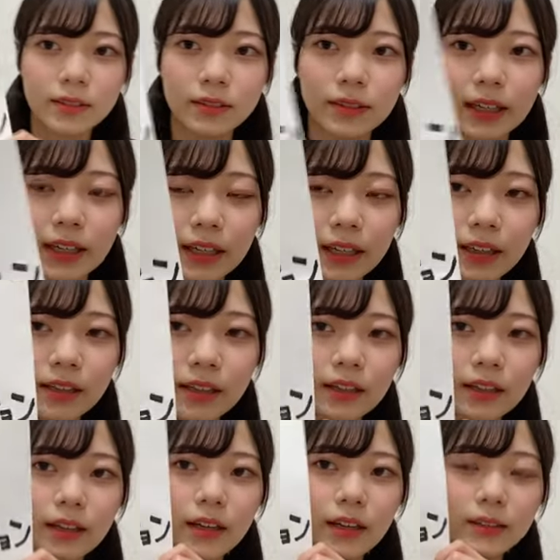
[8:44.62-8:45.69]
これ
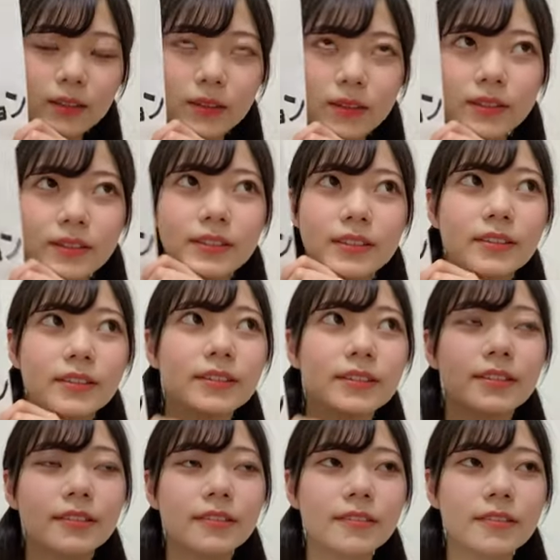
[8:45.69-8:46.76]
あの
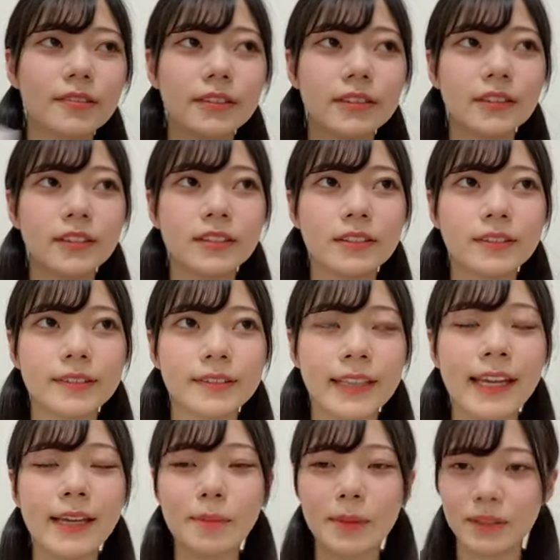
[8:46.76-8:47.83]

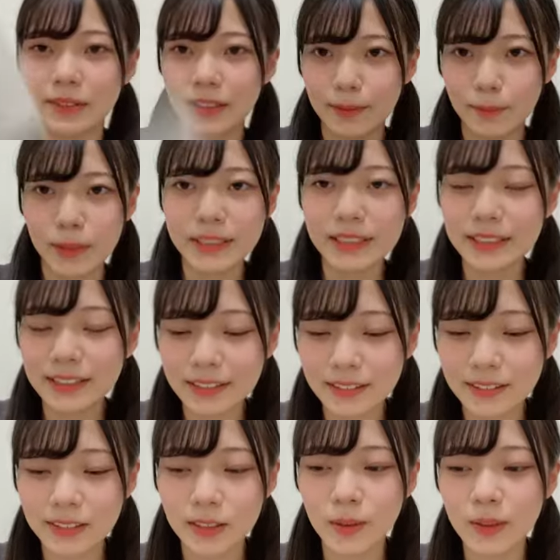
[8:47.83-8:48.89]
テレビとかめっちゃ
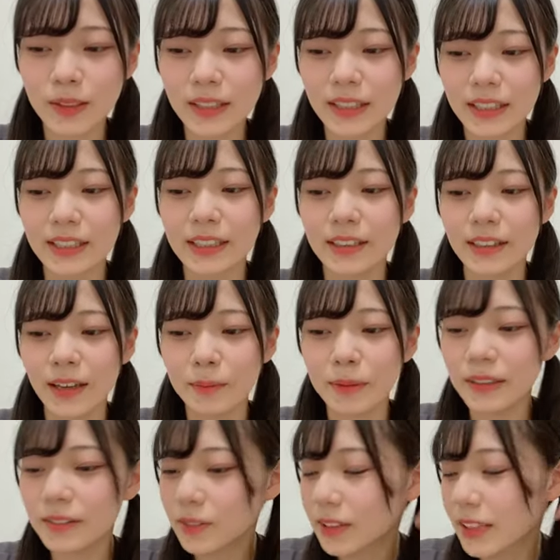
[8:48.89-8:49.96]
その時
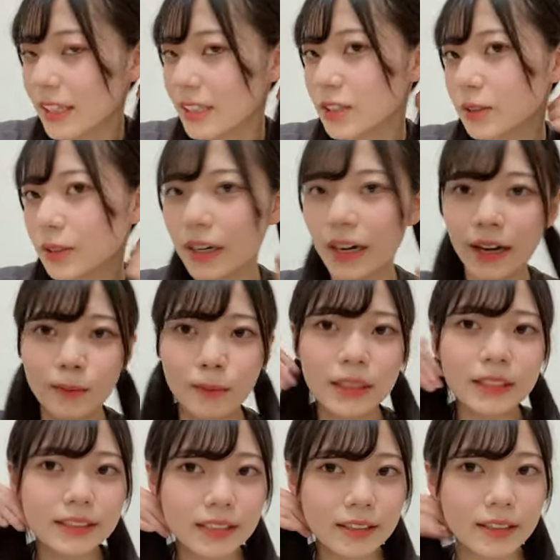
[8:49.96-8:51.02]
ヘビーローテーションがめっ
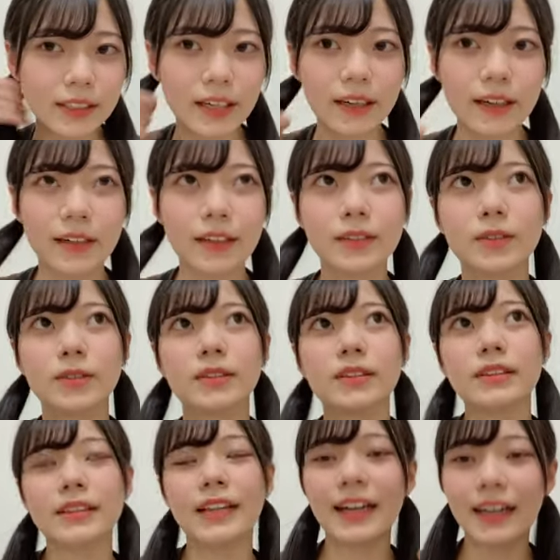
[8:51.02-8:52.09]
ちゃあの流
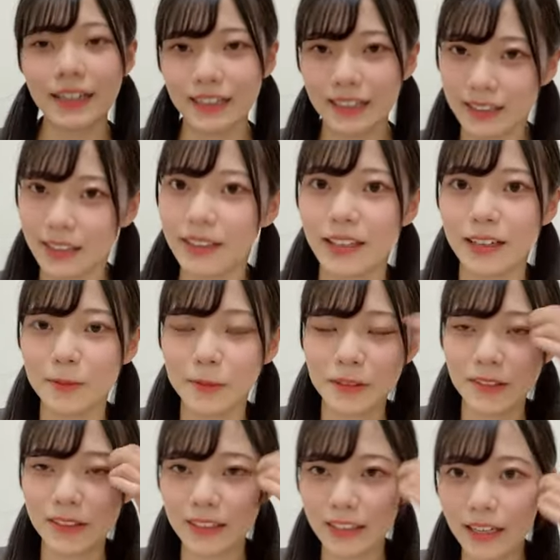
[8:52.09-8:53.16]
れててテレビ
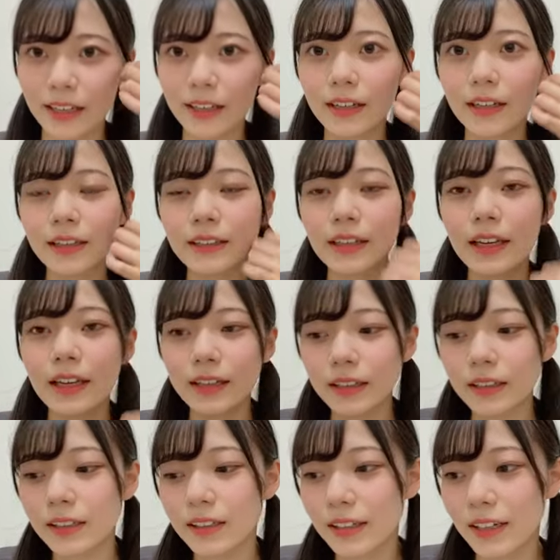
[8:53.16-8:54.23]
とかでで
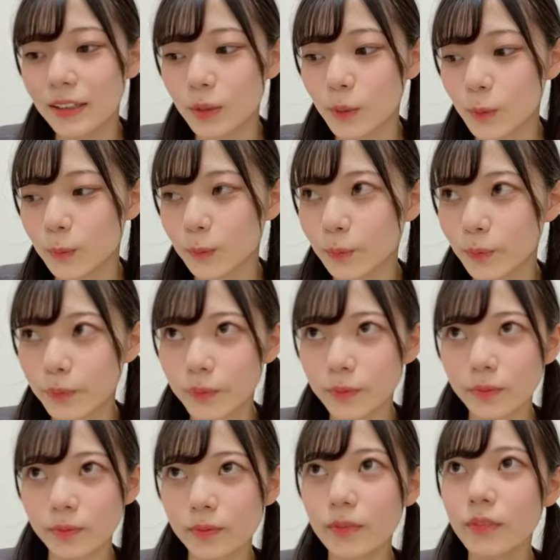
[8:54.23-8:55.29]
あの
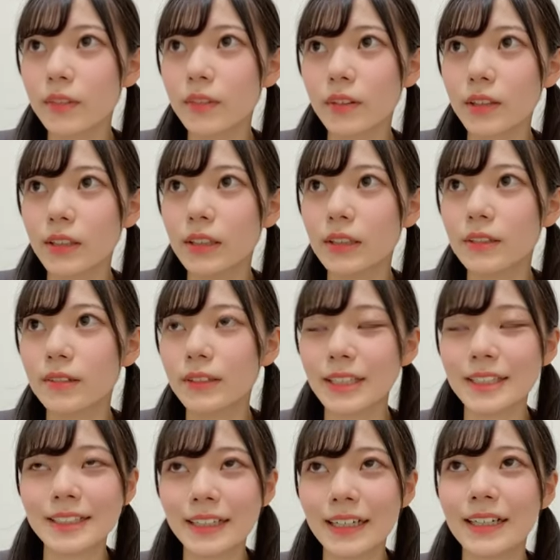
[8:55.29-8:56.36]

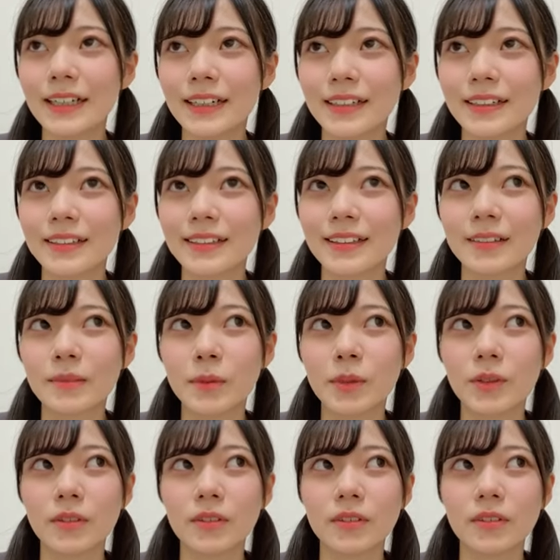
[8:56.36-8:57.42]
私があ
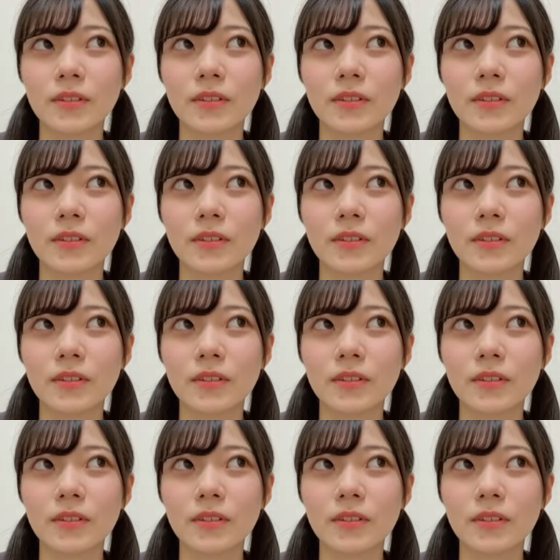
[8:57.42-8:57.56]
の